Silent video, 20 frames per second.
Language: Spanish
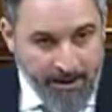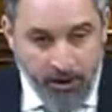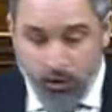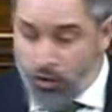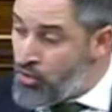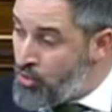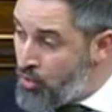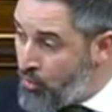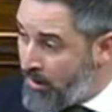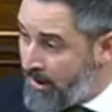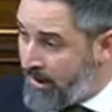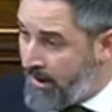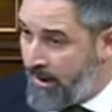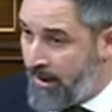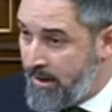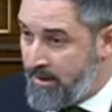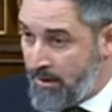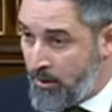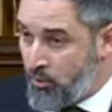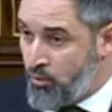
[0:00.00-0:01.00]
eso es lo que
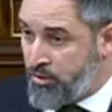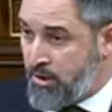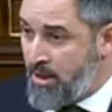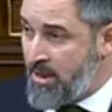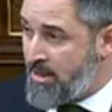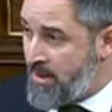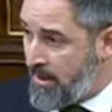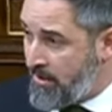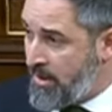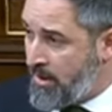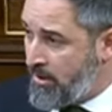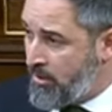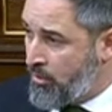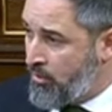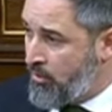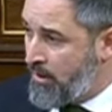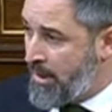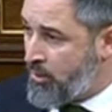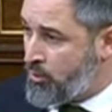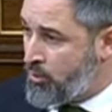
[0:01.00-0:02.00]
están ustedes
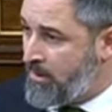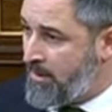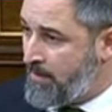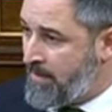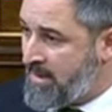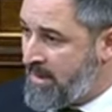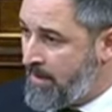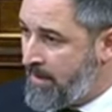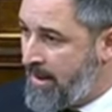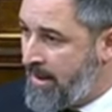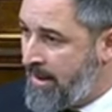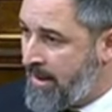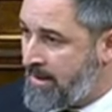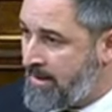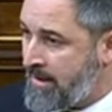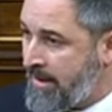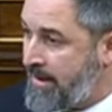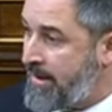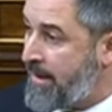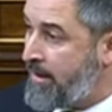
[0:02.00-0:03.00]
haciendo en las últimas
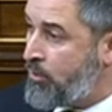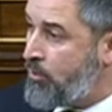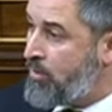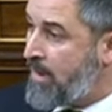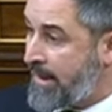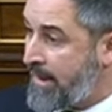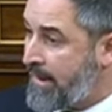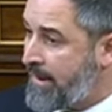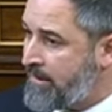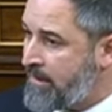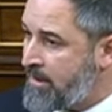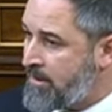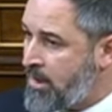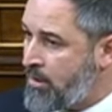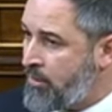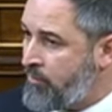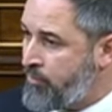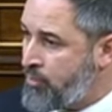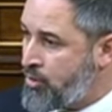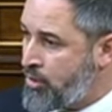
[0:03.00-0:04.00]
semanas, generando una gigantesca
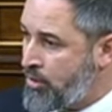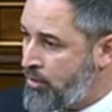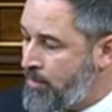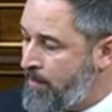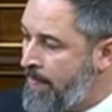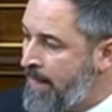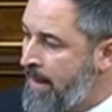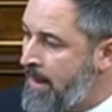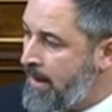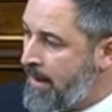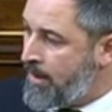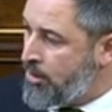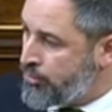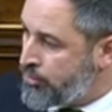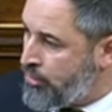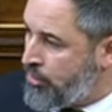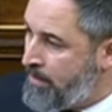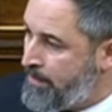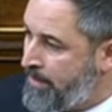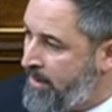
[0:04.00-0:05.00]
confusión. Y
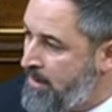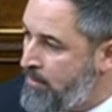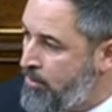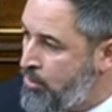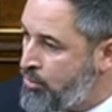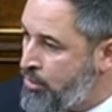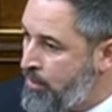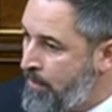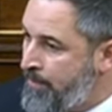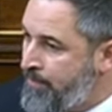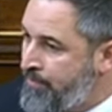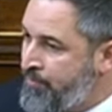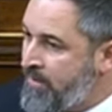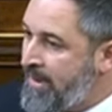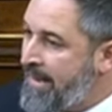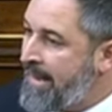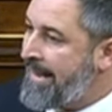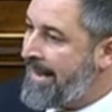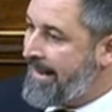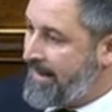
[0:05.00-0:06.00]
nosotros le pedimos
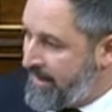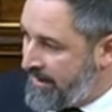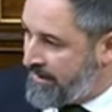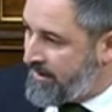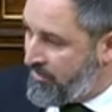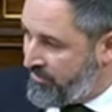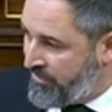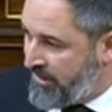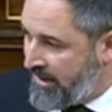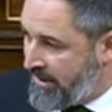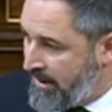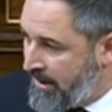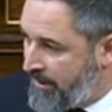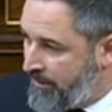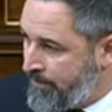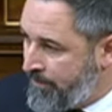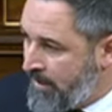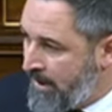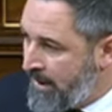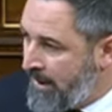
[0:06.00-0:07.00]
que rectifique,
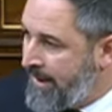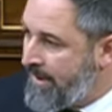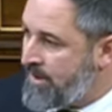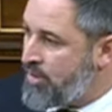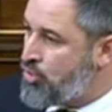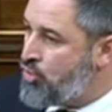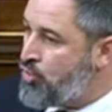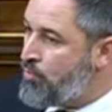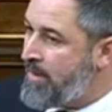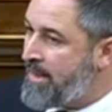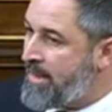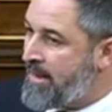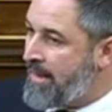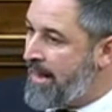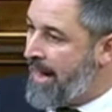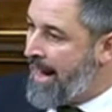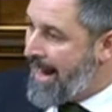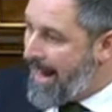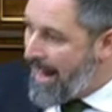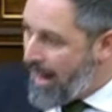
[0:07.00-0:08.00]
que se sumen
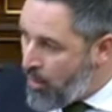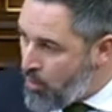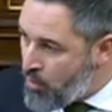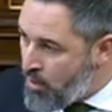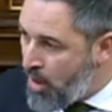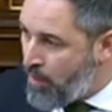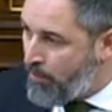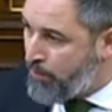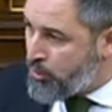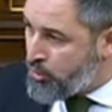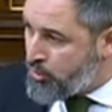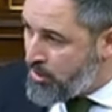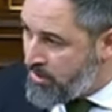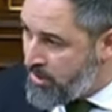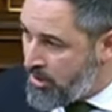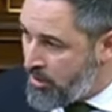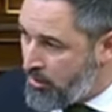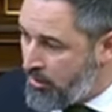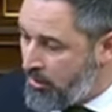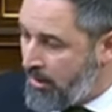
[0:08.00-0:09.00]
a una
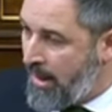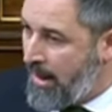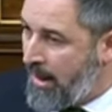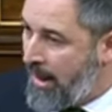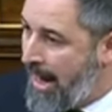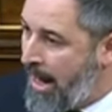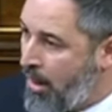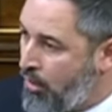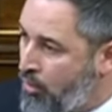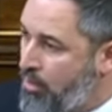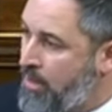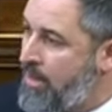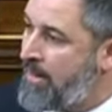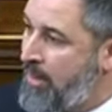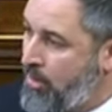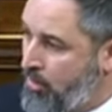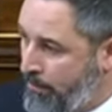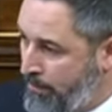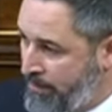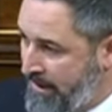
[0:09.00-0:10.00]
oposición a
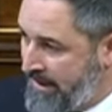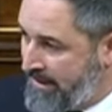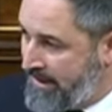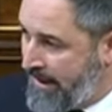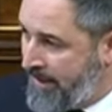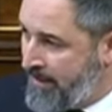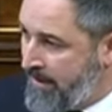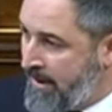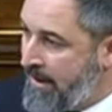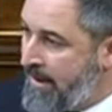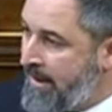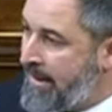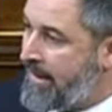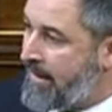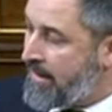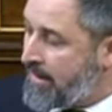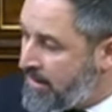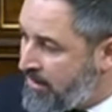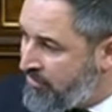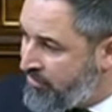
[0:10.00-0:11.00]
jornada completa y
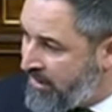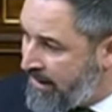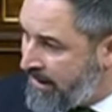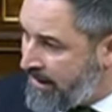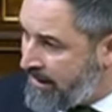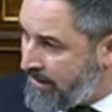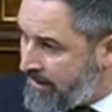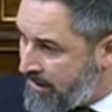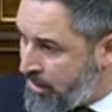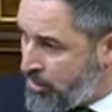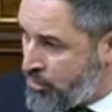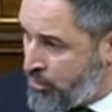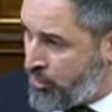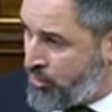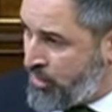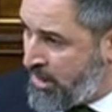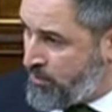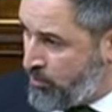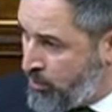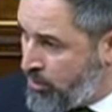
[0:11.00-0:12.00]
que rectifiquen en tres
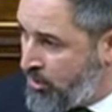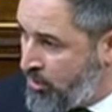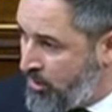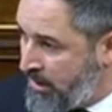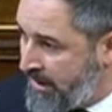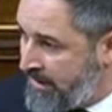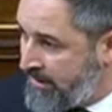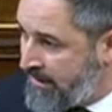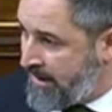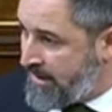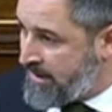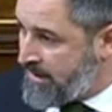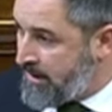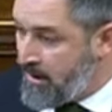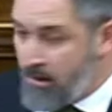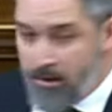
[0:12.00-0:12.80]
cosas muy concretas.